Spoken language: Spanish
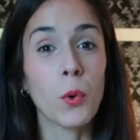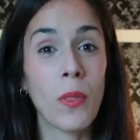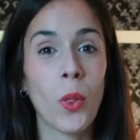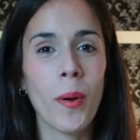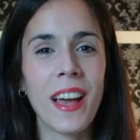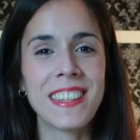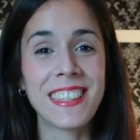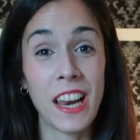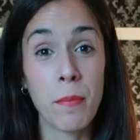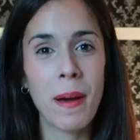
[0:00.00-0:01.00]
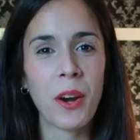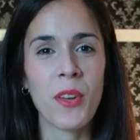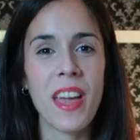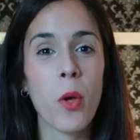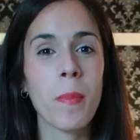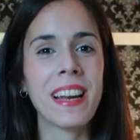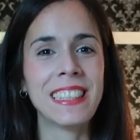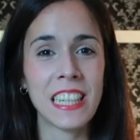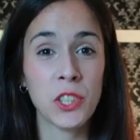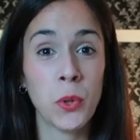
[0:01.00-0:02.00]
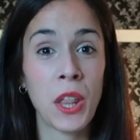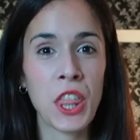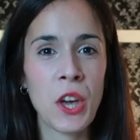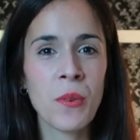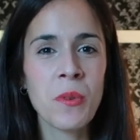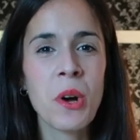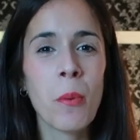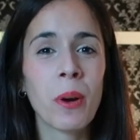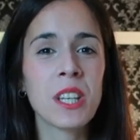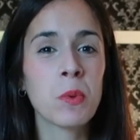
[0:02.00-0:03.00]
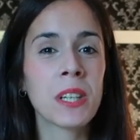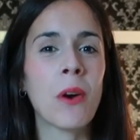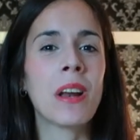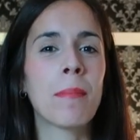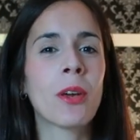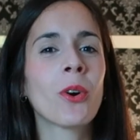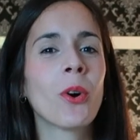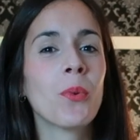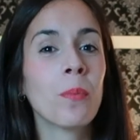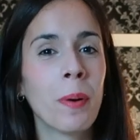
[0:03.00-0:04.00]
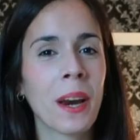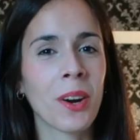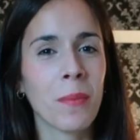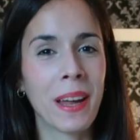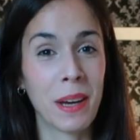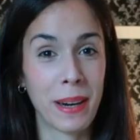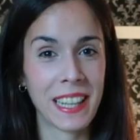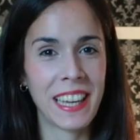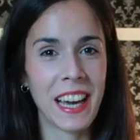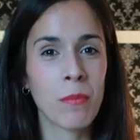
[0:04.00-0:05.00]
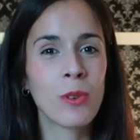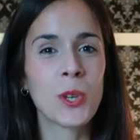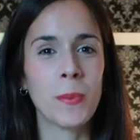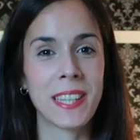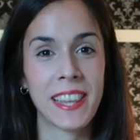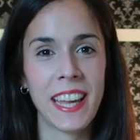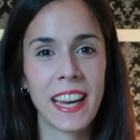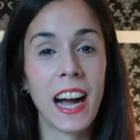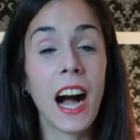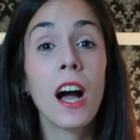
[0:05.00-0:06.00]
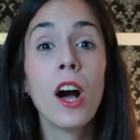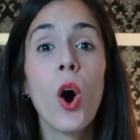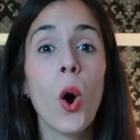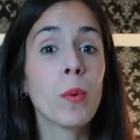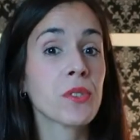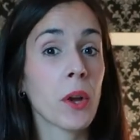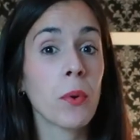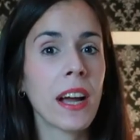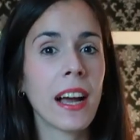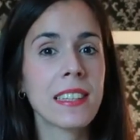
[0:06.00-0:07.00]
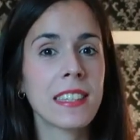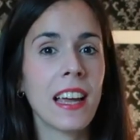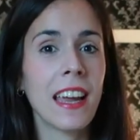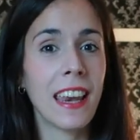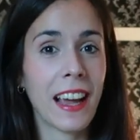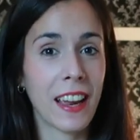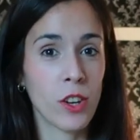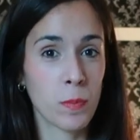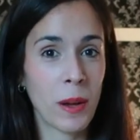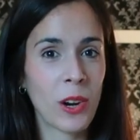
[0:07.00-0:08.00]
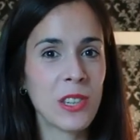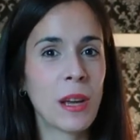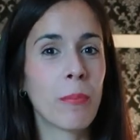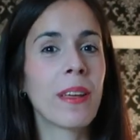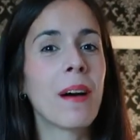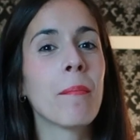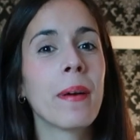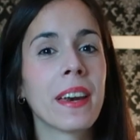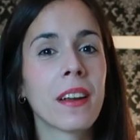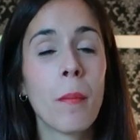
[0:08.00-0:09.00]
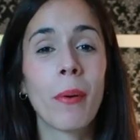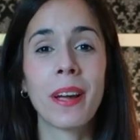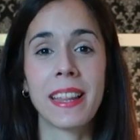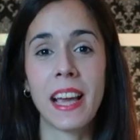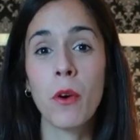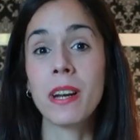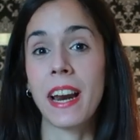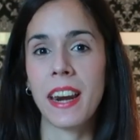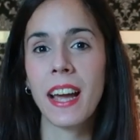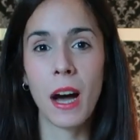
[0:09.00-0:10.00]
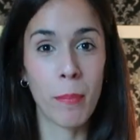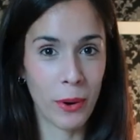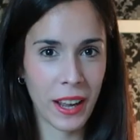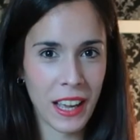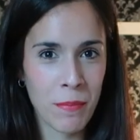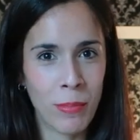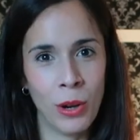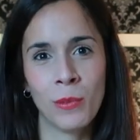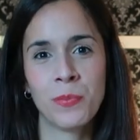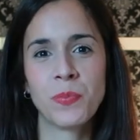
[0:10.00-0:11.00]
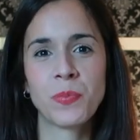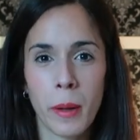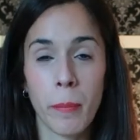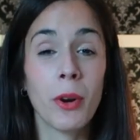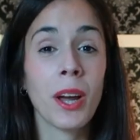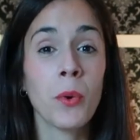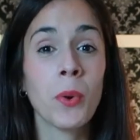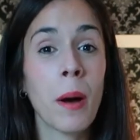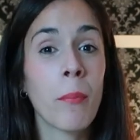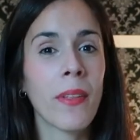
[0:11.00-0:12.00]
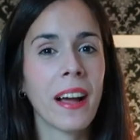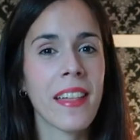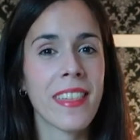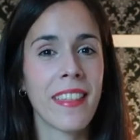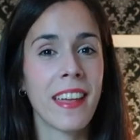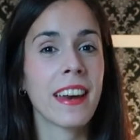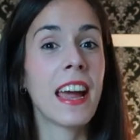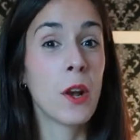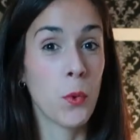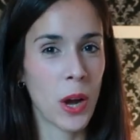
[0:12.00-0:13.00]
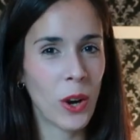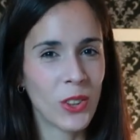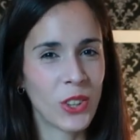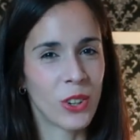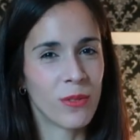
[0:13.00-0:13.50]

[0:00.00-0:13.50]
cuando veas que el perro ya domina esta situación, puedes buscar un amigo con un perro para practicar mucho más cerca o buscar una casa en la que los perros se puedan ver, porque tenga una reja, por ejemplo, pero que nunca puedan acceder el uno al otro.